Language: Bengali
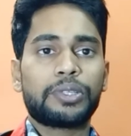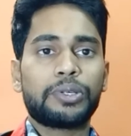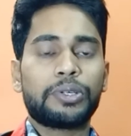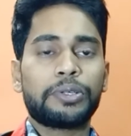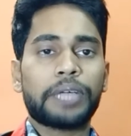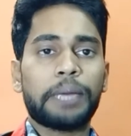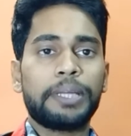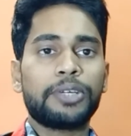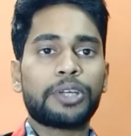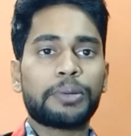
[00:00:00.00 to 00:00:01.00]
তো এই
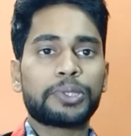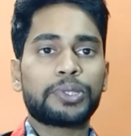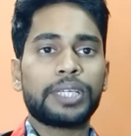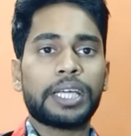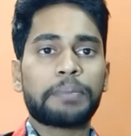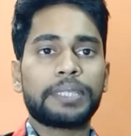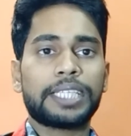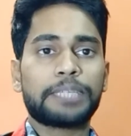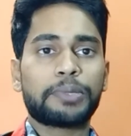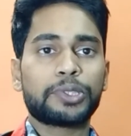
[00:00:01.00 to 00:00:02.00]
ভিডিওটি অবশ্যই আপনি
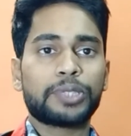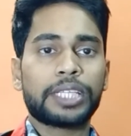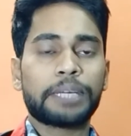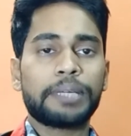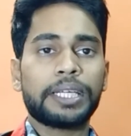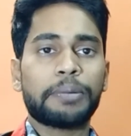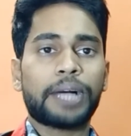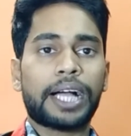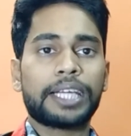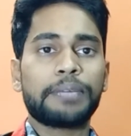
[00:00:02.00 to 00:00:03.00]
শেষ পর্যন্ত দেখবেন এবং
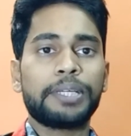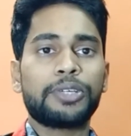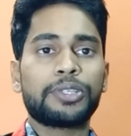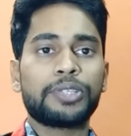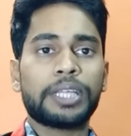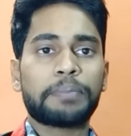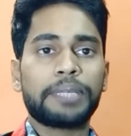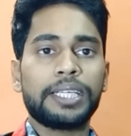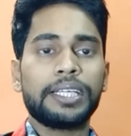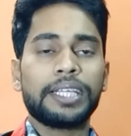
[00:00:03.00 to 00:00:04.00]
আগের ভিডিওটি যদি আপনি